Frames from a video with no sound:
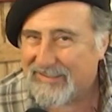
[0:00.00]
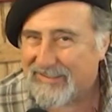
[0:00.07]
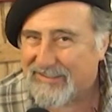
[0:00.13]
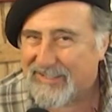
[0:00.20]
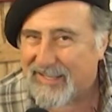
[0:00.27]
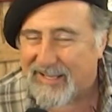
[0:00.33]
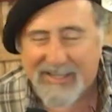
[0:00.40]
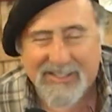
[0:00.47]

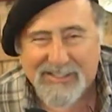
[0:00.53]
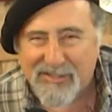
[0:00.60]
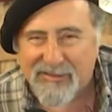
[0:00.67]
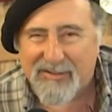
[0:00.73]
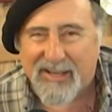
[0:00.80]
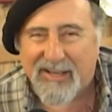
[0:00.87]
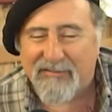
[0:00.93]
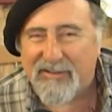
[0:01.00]
Está
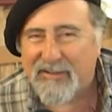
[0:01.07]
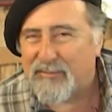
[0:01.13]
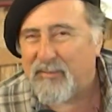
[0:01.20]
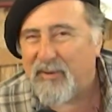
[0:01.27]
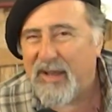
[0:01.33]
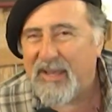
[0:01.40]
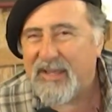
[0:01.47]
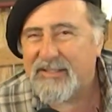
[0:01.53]
crescendo cada vez
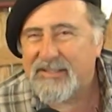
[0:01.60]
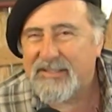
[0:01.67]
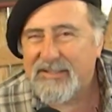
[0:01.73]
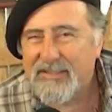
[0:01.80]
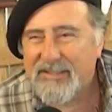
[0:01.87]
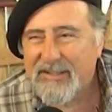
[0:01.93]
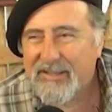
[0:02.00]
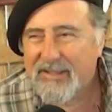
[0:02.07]
mais,
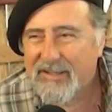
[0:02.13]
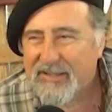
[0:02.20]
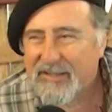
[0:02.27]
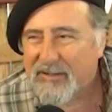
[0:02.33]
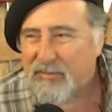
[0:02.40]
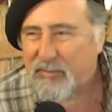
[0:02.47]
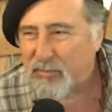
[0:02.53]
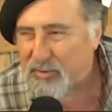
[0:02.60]

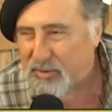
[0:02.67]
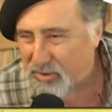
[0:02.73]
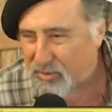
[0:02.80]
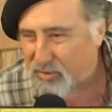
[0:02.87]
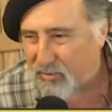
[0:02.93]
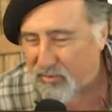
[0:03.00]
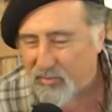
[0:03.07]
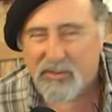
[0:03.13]
como
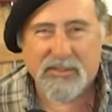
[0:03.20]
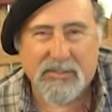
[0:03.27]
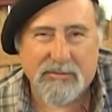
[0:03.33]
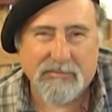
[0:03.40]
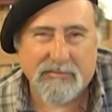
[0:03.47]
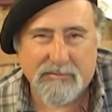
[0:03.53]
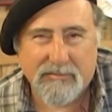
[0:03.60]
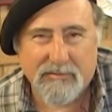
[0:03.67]
diz o grosso
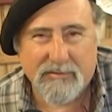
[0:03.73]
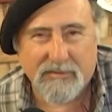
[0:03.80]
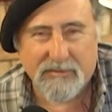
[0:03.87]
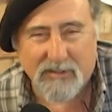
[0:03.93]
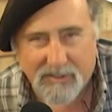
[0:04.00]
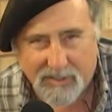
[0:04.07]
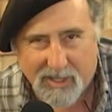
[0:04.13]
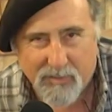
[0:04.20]

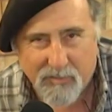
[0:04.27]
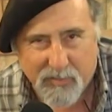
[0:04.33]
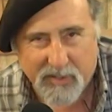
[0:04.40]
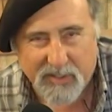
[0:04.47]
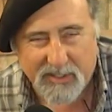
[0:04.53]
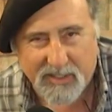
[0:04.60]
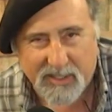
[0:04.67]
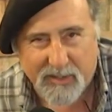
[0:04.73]
de
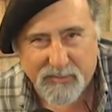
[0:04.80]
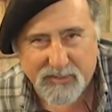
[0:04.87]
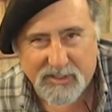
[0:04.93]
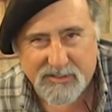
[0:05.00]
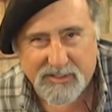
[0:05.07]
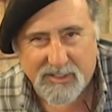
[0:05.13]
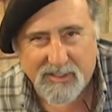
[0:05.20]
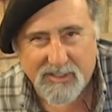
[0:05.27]
campanha, diríamos
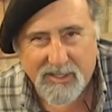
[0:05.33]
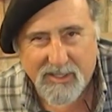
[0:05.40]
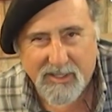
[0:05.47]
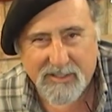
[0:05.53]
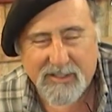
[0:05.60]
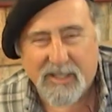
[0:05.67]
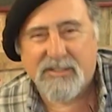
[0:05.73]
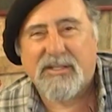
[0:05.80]
assim.
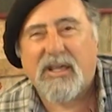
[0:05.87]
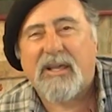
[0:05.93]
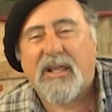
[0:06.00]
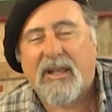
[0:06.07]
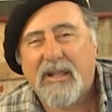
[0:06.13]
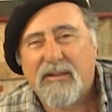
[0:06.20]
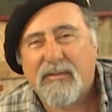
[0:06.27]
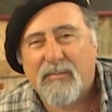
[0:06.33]
Está se
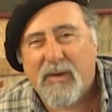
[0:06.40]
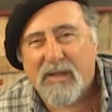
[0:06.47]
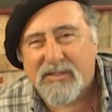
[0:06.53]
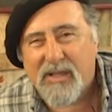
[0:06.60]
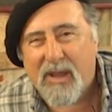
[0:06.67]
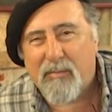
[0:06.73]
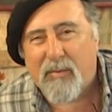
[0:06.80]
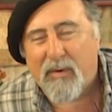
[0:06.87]
criando mais
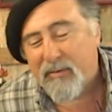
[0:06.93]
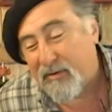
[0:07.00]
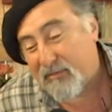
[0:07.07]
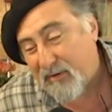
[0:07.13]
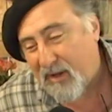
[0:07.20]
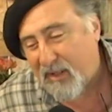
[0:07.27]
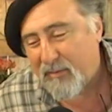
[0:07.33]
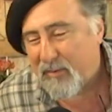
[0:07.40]
que a abóbora
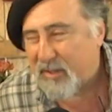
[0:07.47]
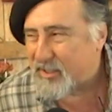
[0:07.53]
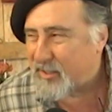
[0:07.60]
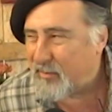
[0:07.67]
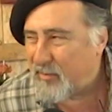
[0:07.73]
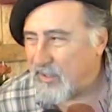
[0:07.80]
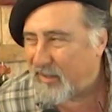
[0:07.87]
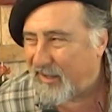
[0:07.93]
do lado de baixo
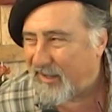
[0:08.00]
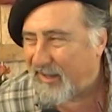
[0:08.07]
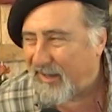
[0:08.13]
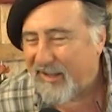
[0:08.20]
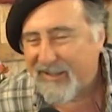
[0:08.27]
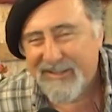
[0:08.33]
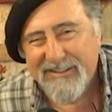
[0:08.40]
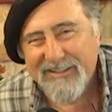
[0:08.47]
da mangueira,
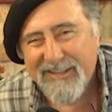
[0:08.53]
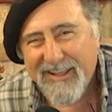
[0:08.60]
né?